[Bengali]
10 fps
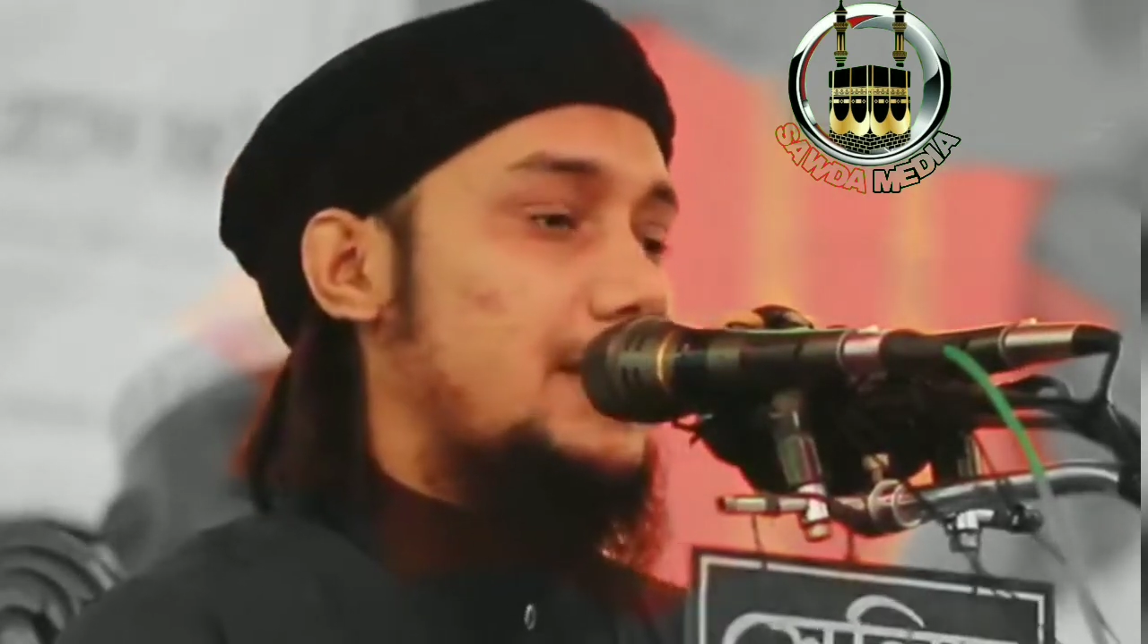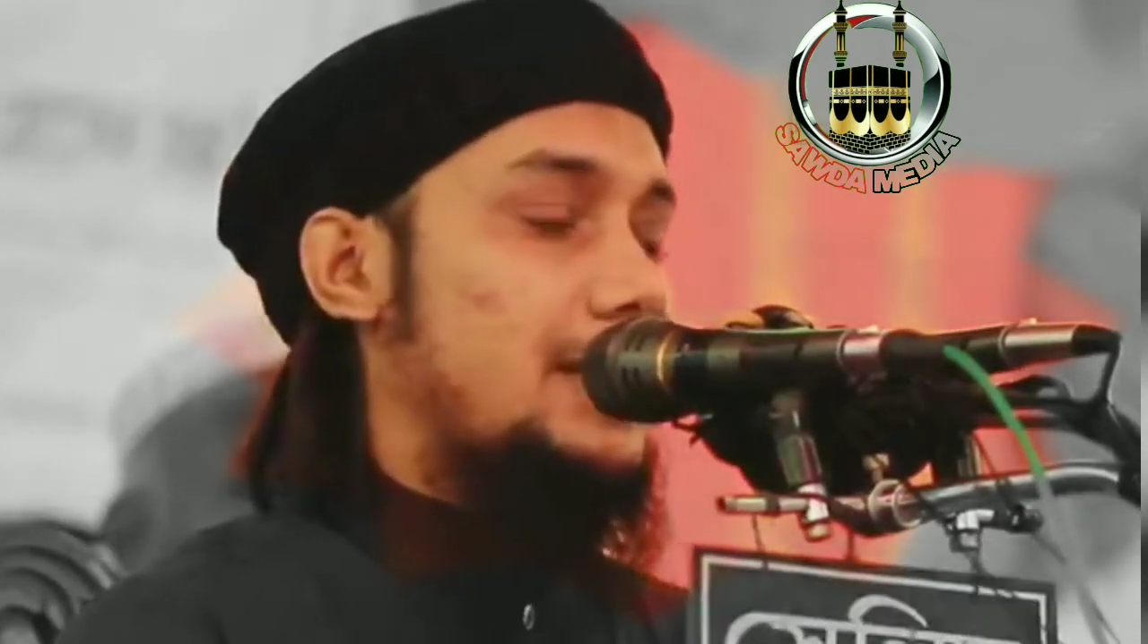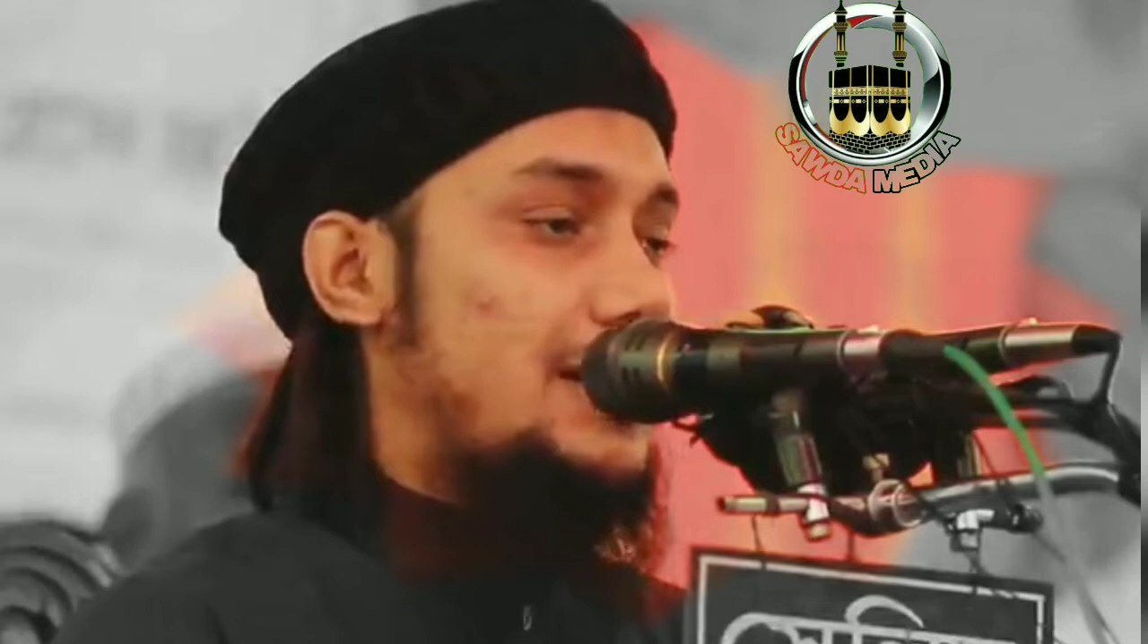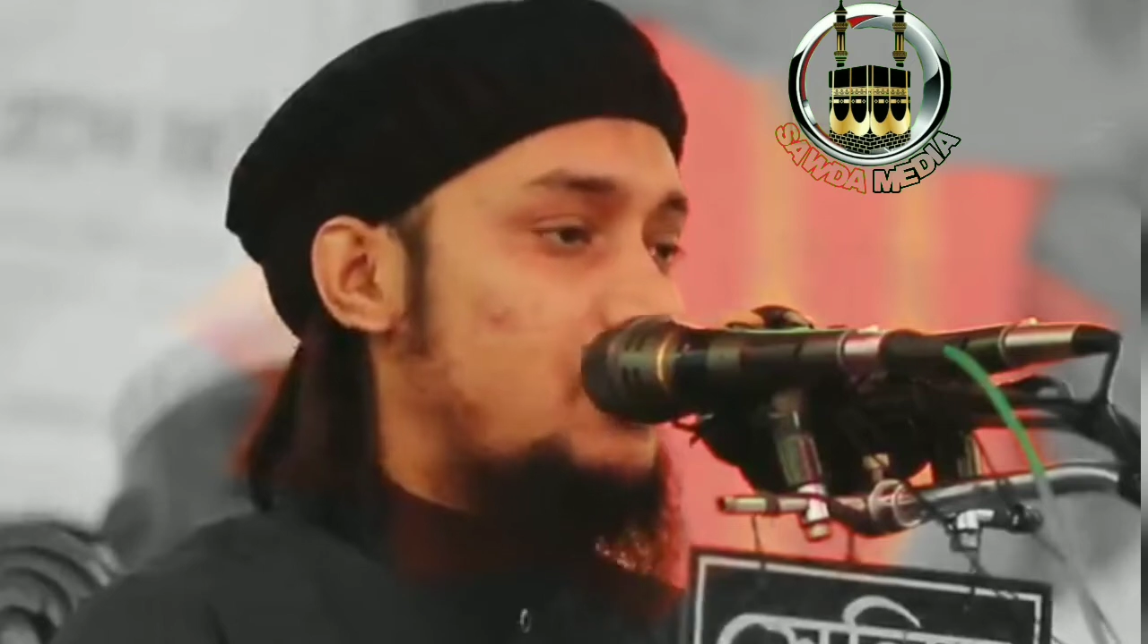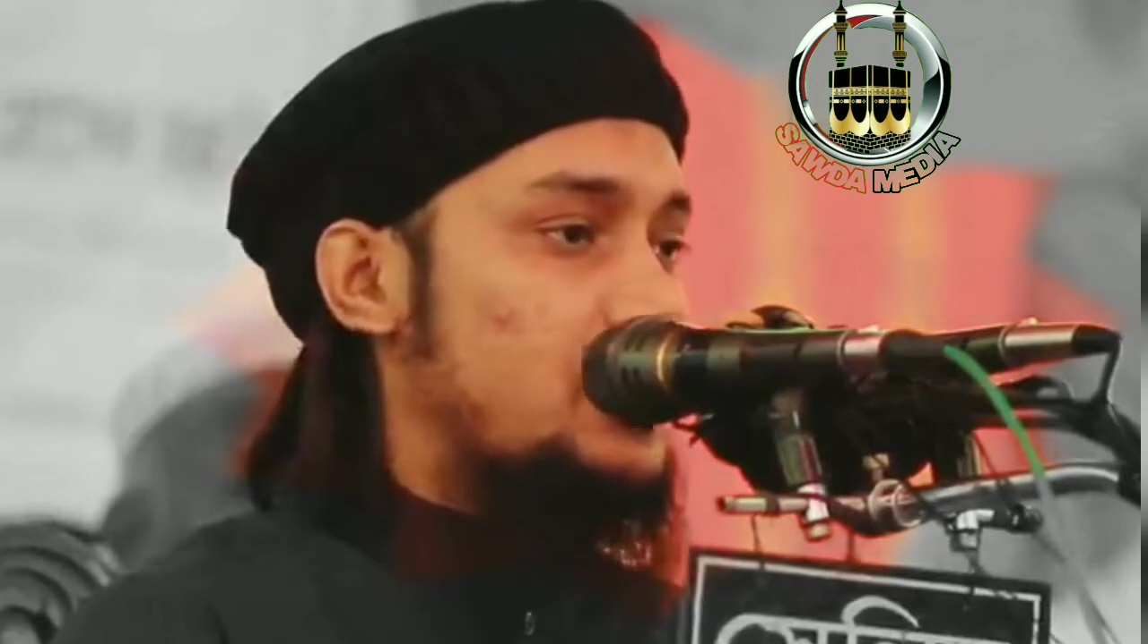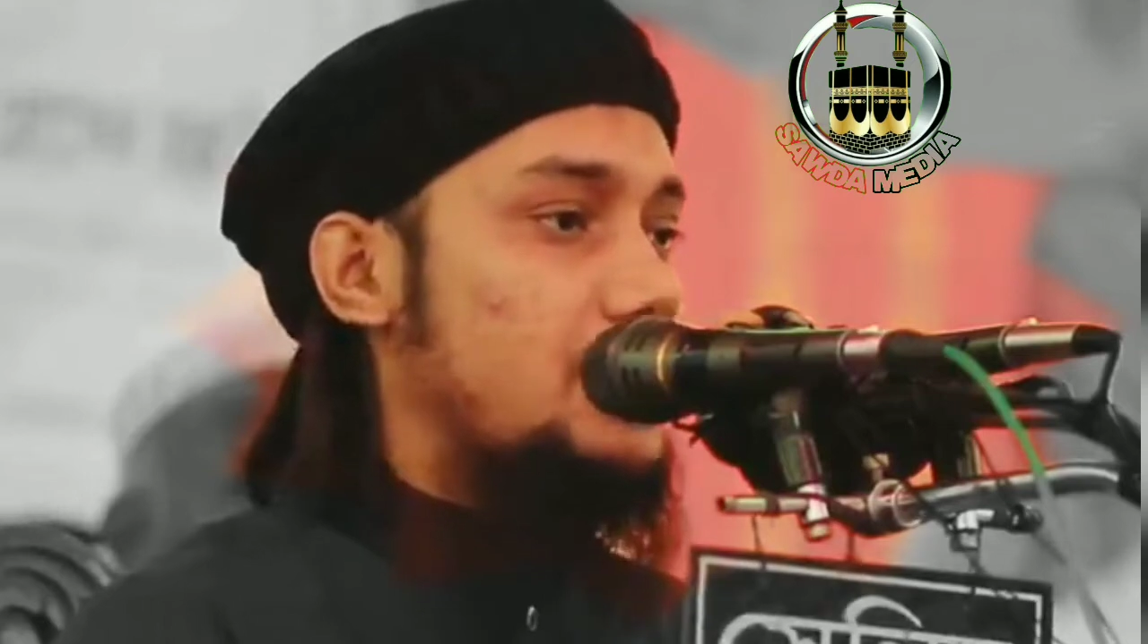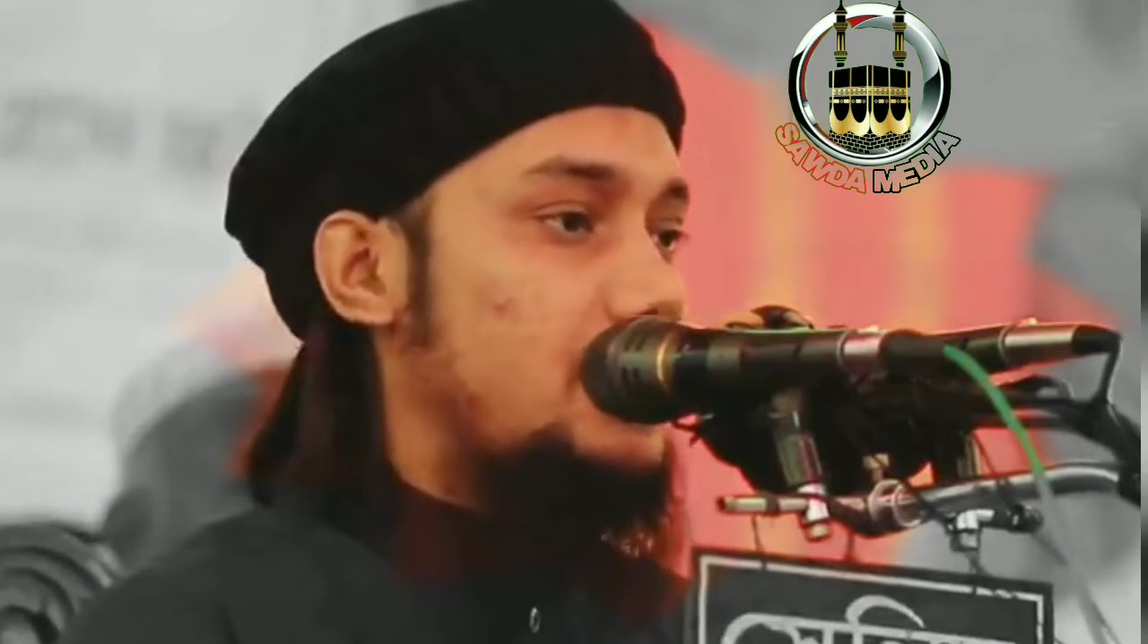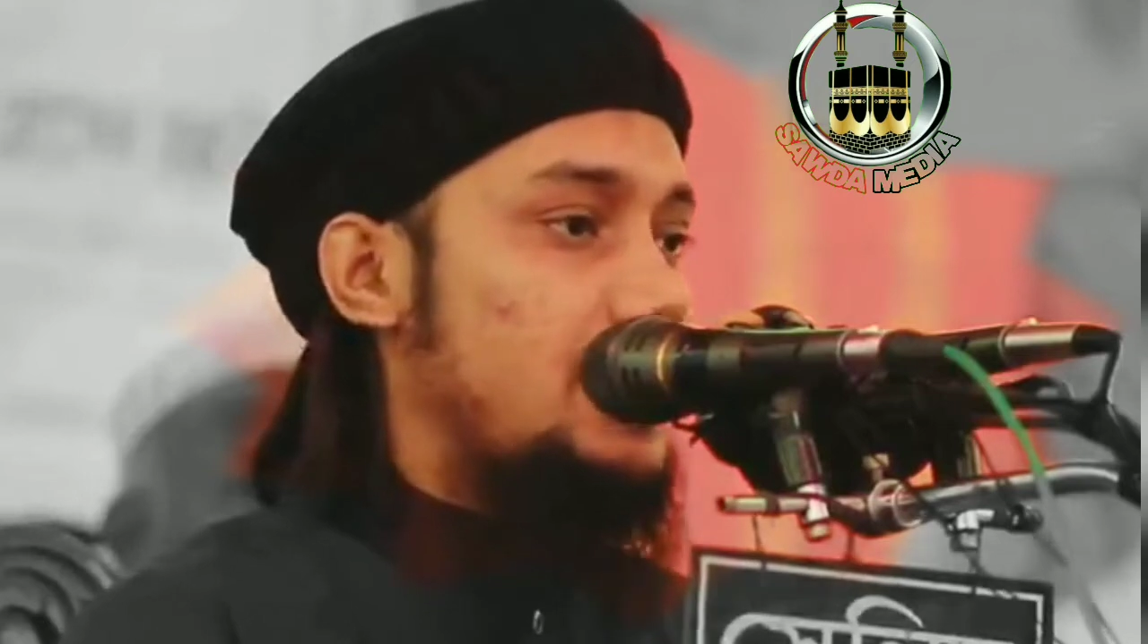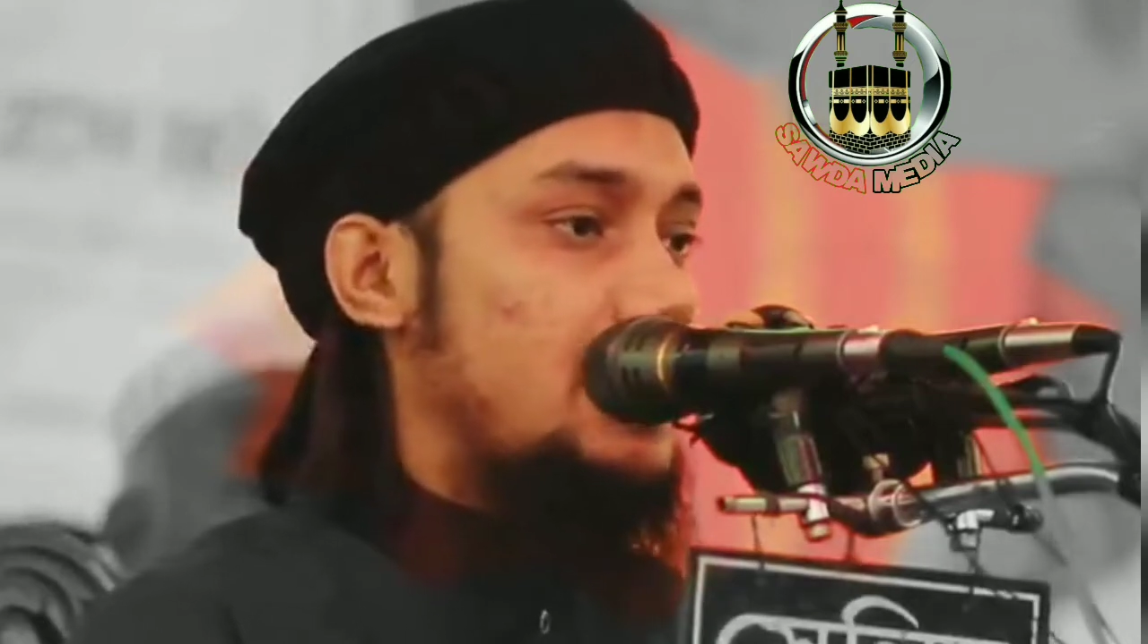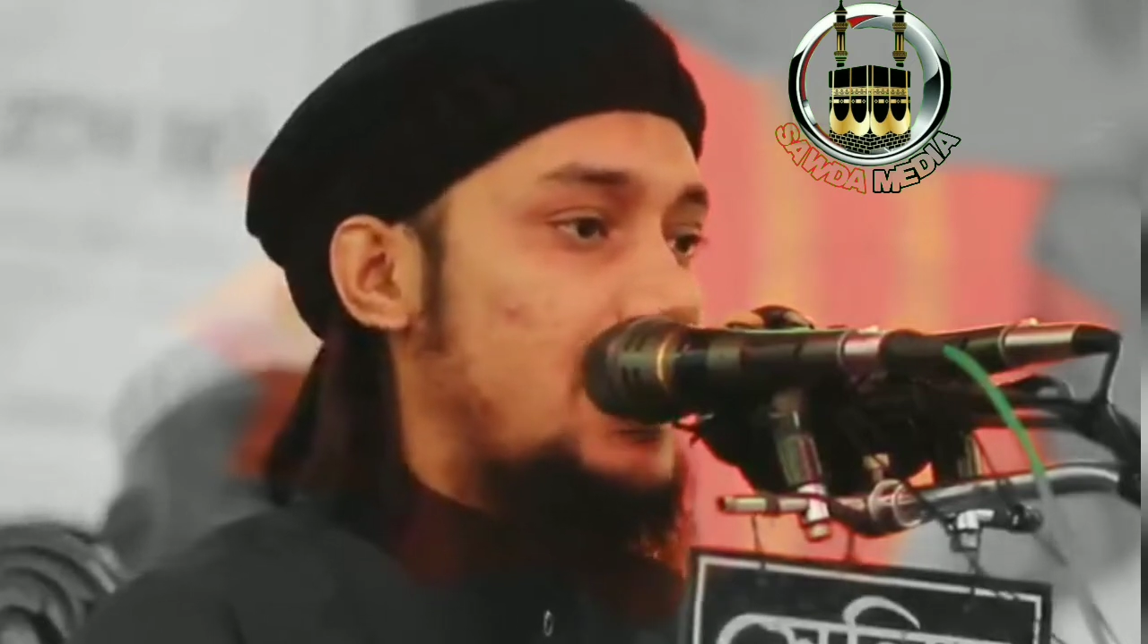কেয়ামতের
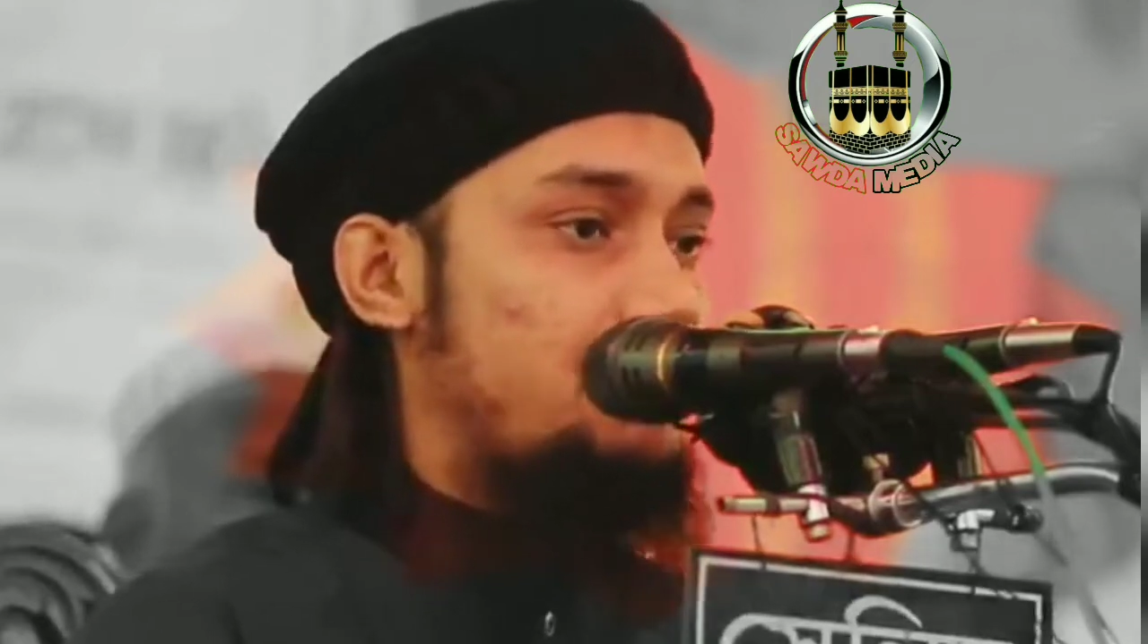দিন